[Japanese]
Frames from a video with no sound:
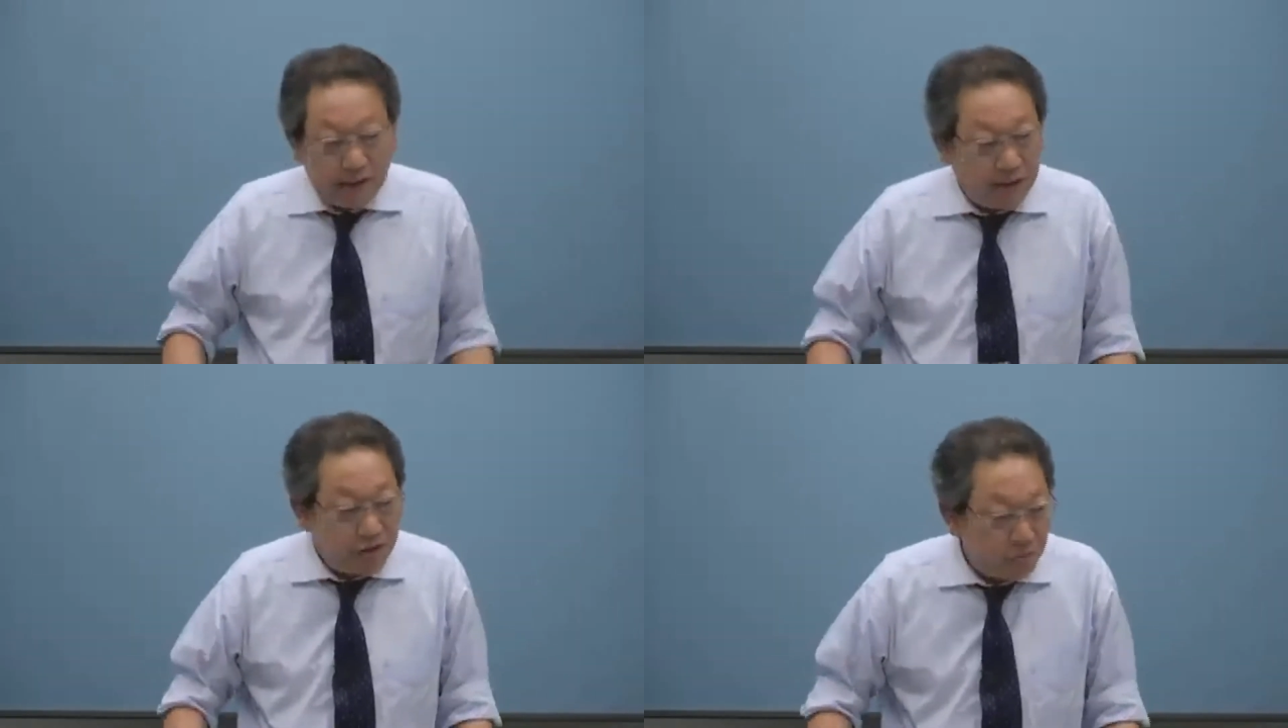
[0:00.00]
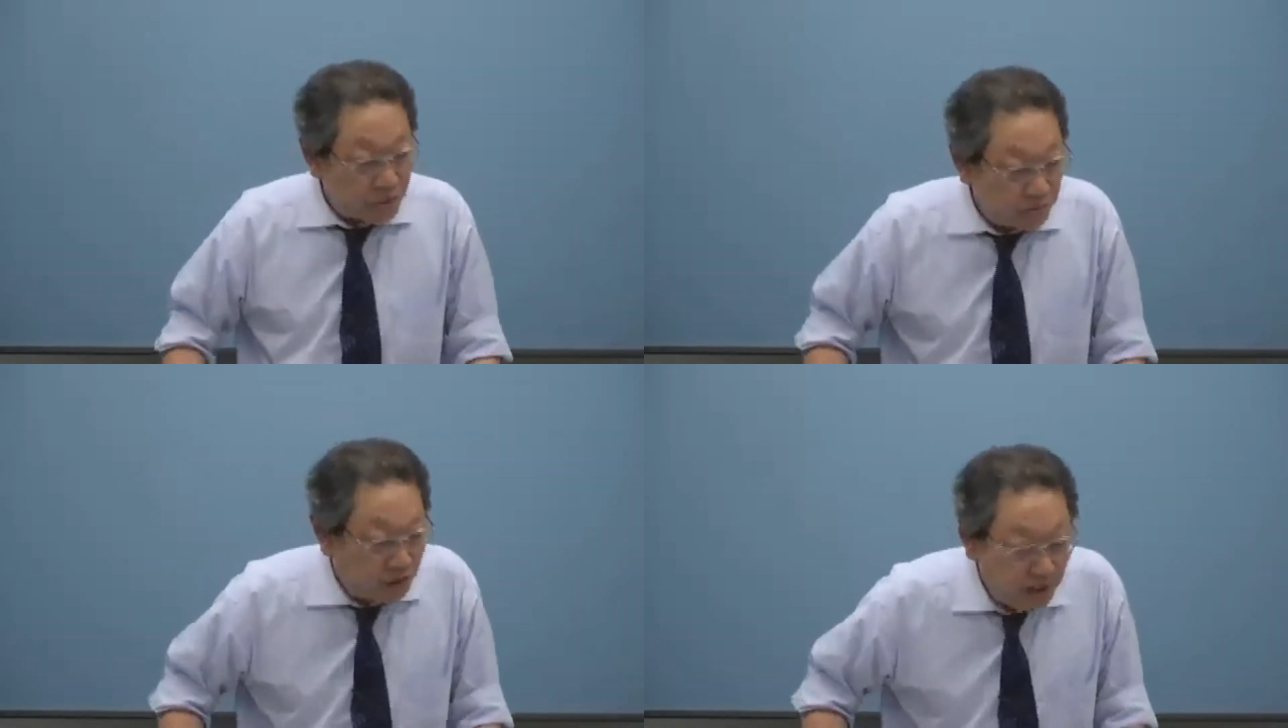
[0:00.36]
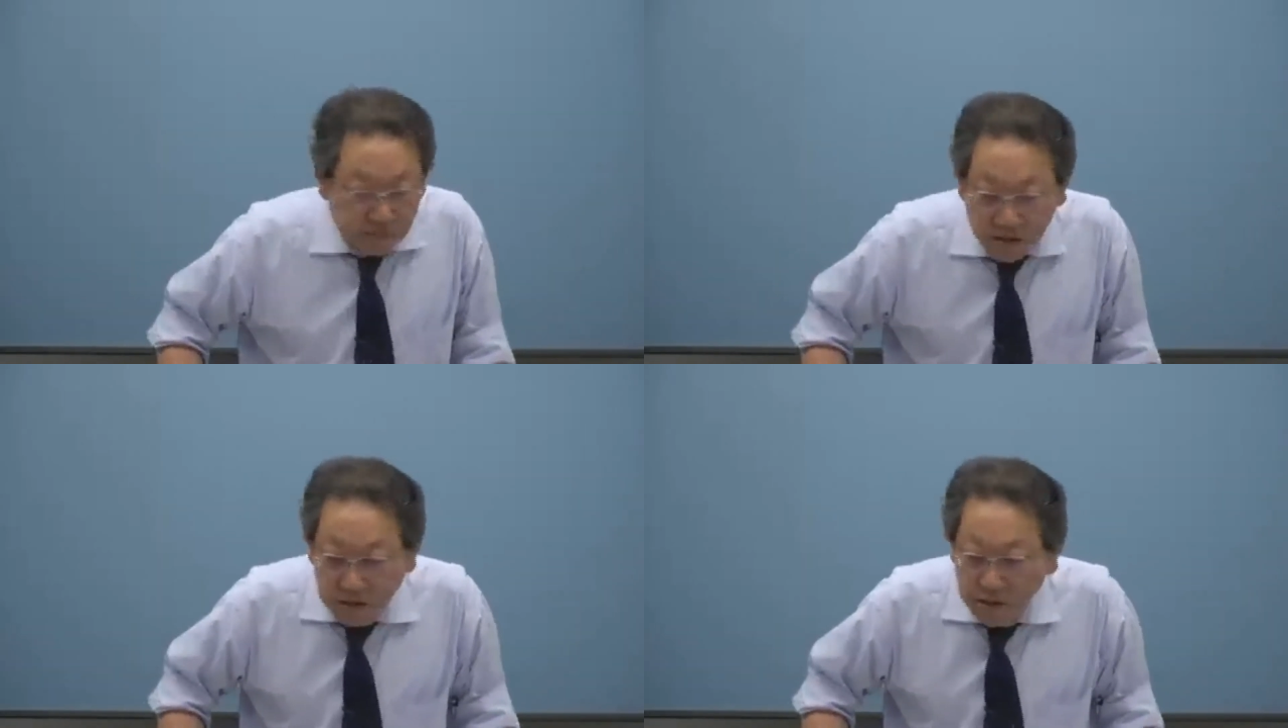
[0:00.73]
えそもそも
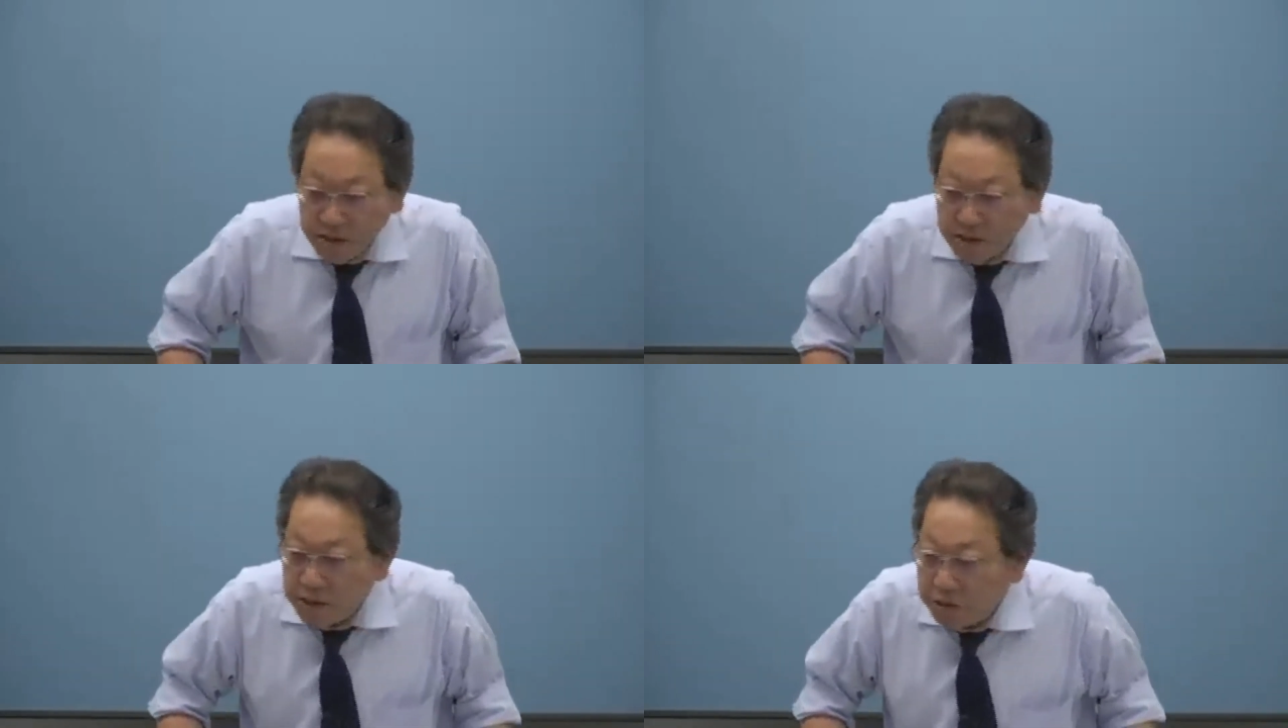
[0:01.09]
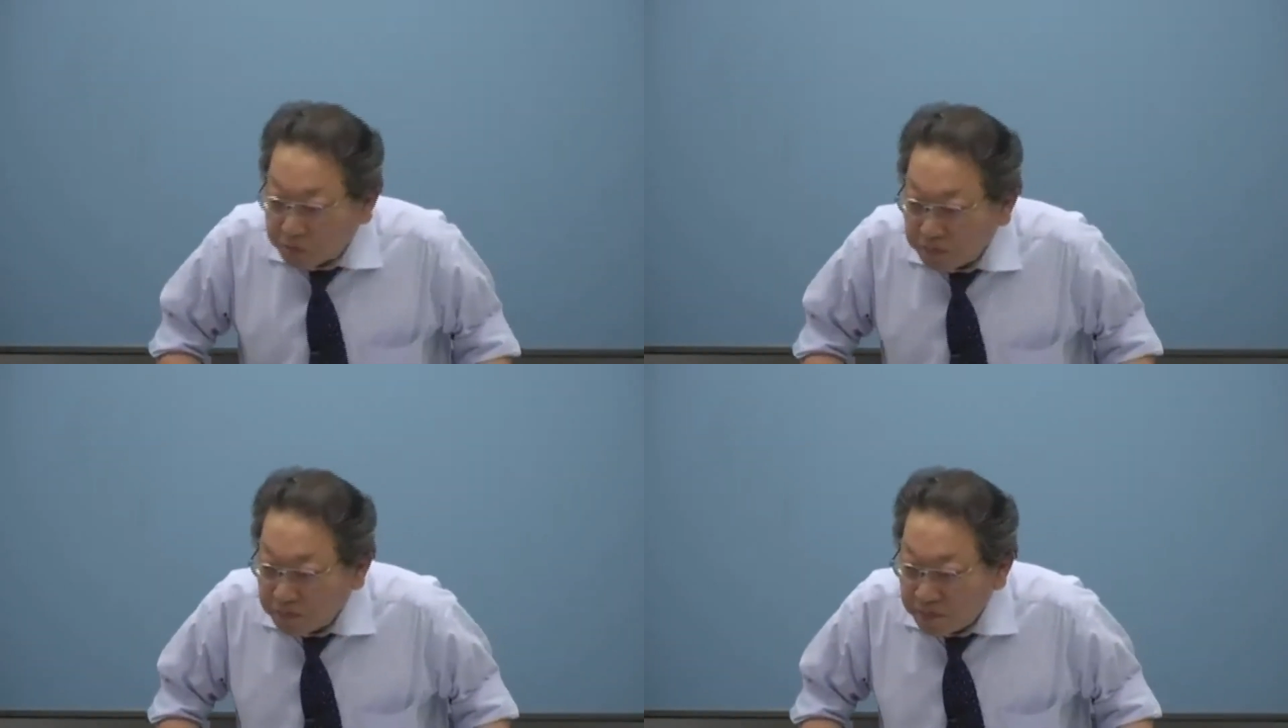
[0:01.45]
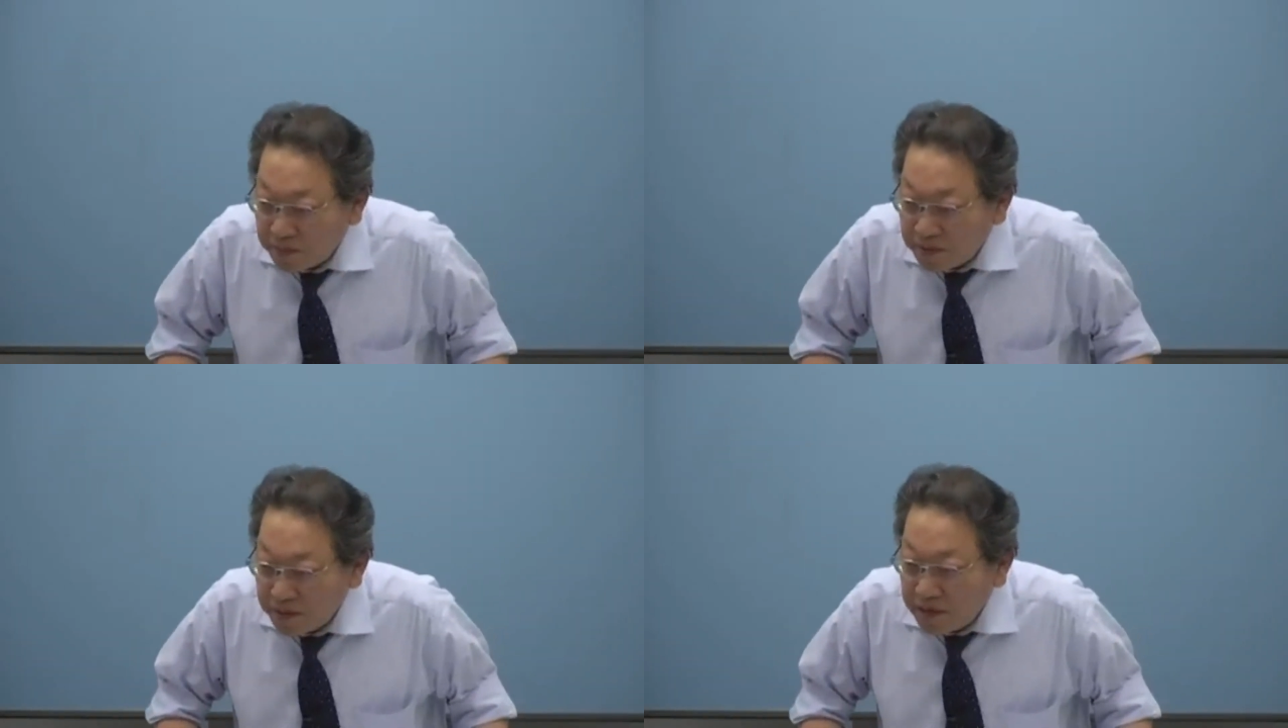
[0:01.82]
ゲームに過ぎないよ
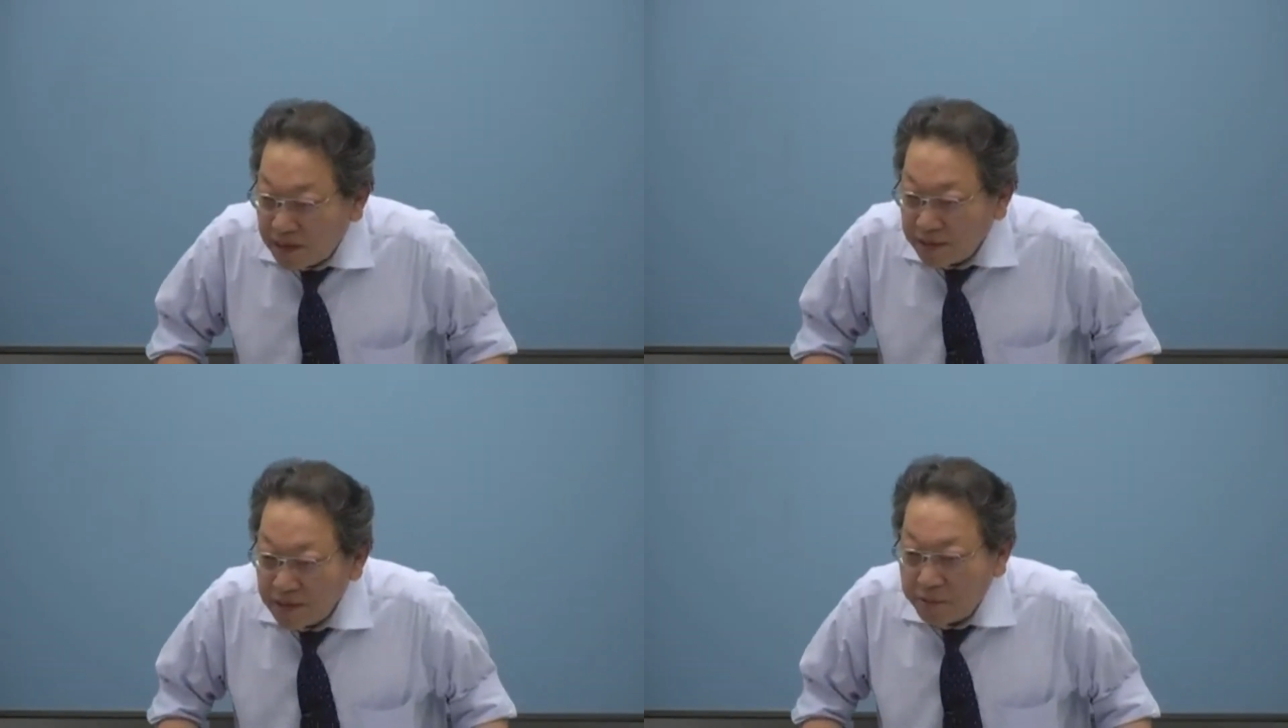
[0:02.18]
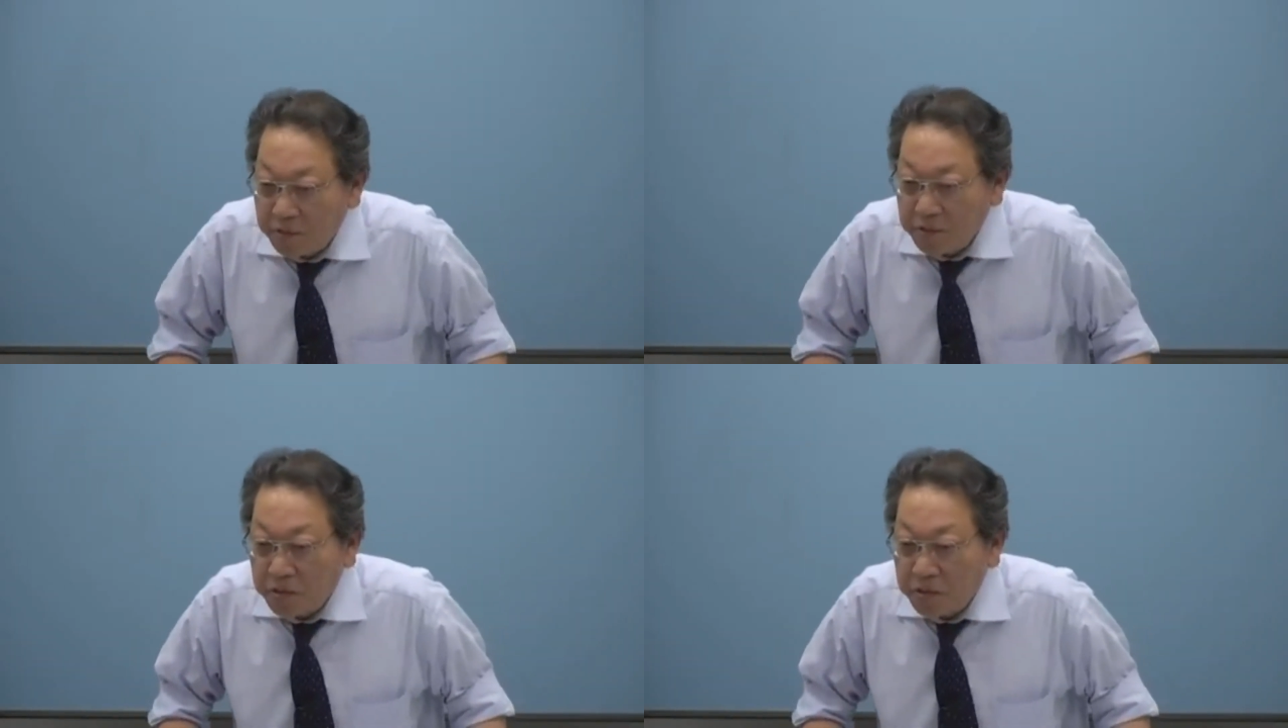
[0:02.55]
なんでこ